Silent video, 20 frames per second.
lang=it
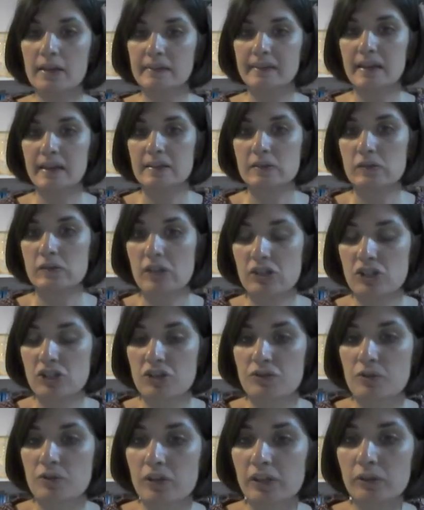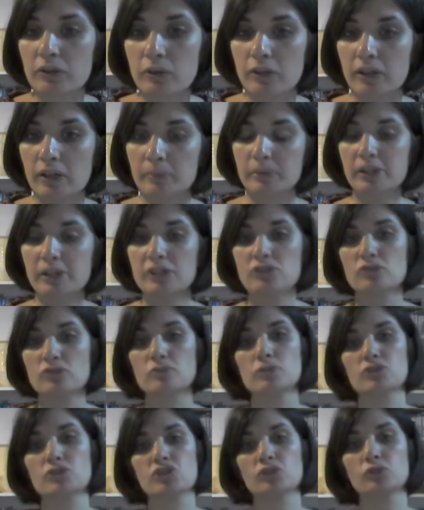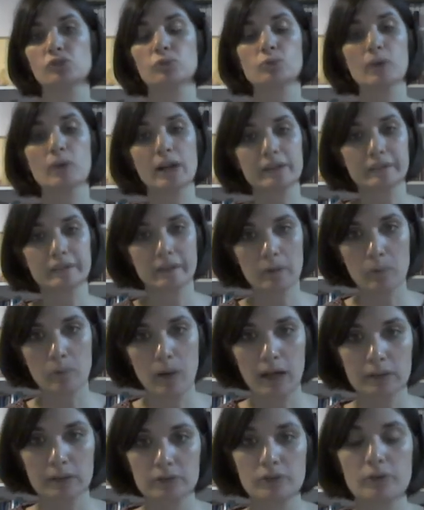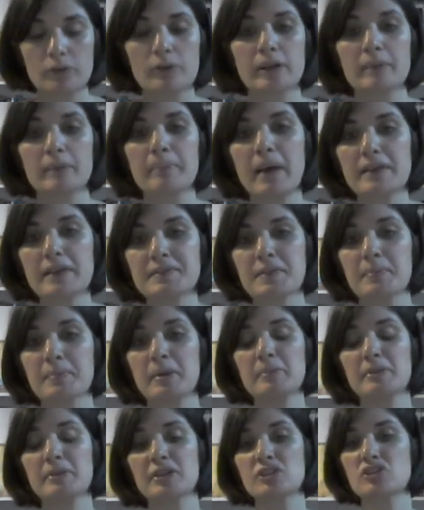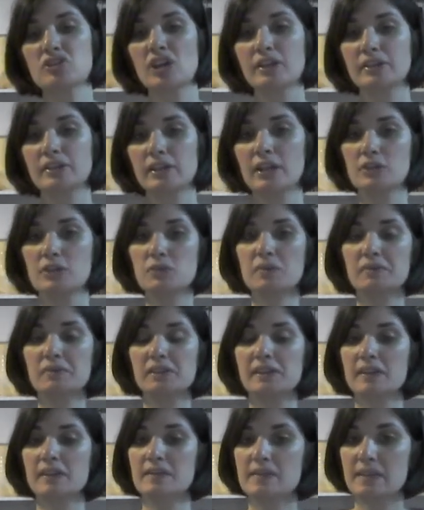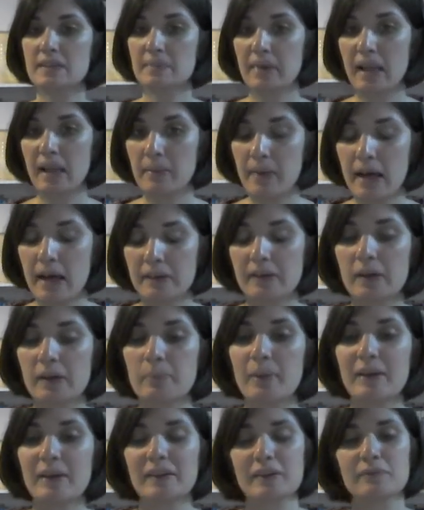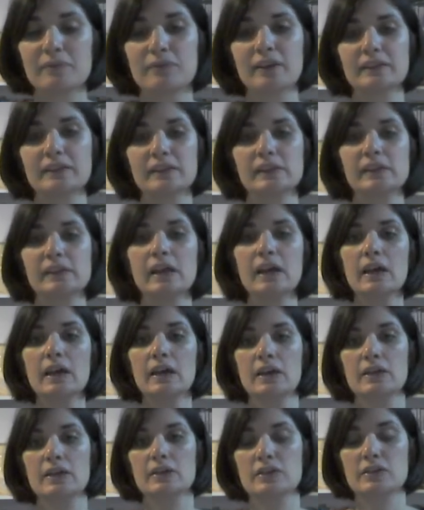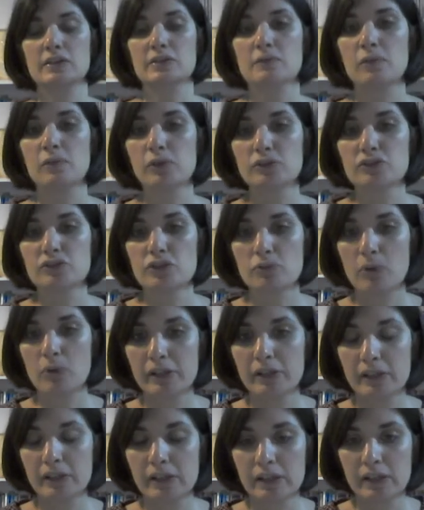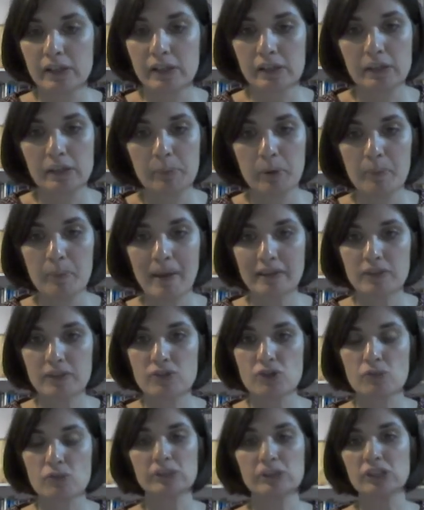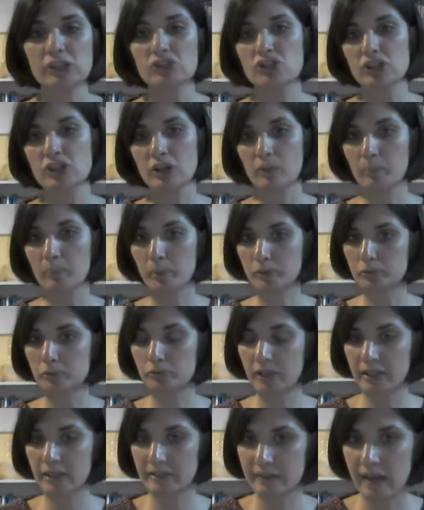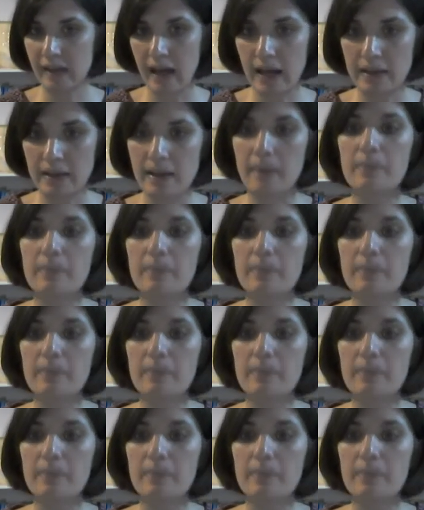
Tasso nasce a Sorrento nel 1544 e passa i primi dieci anni della sua vita insieme alla madre. Il padre infatti eh, svolge ruoli diplomatici e quindi gira un po' tutta l'Italia.